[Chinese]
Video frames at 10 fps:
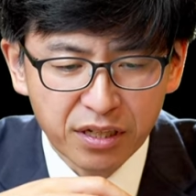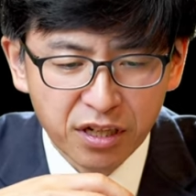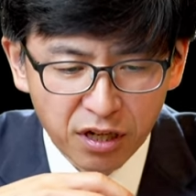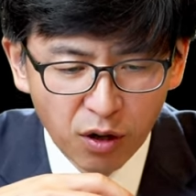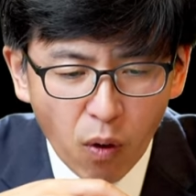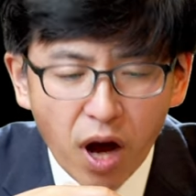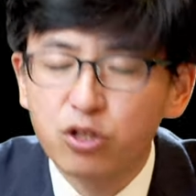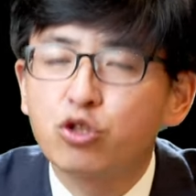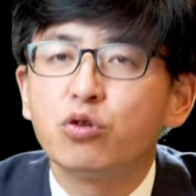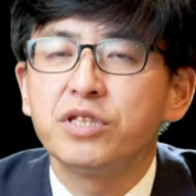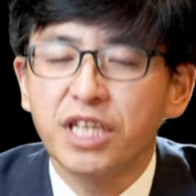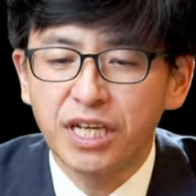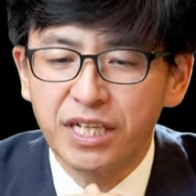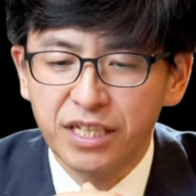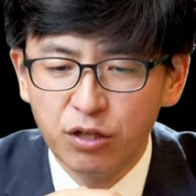渴望重
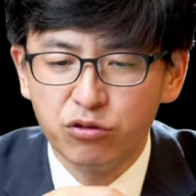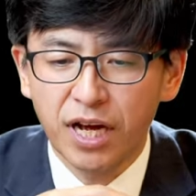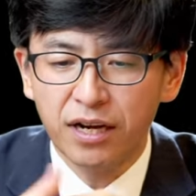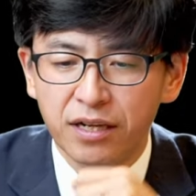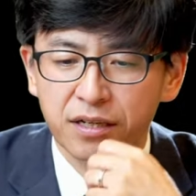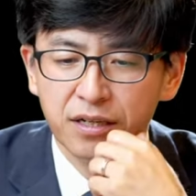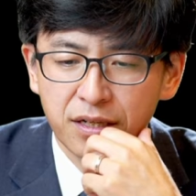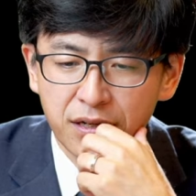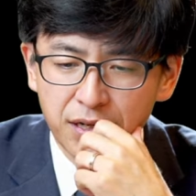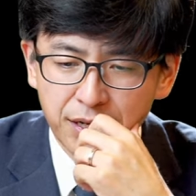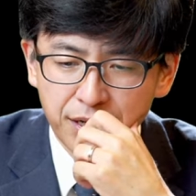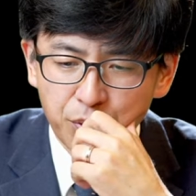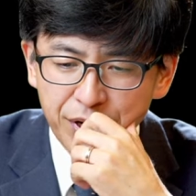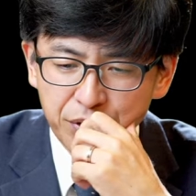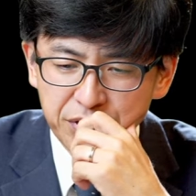建耶路撒冷，
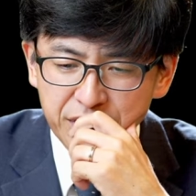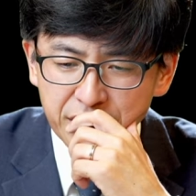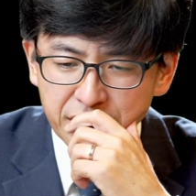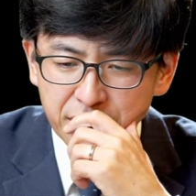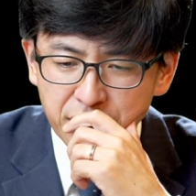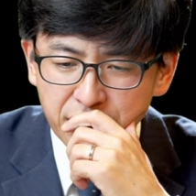唯有你。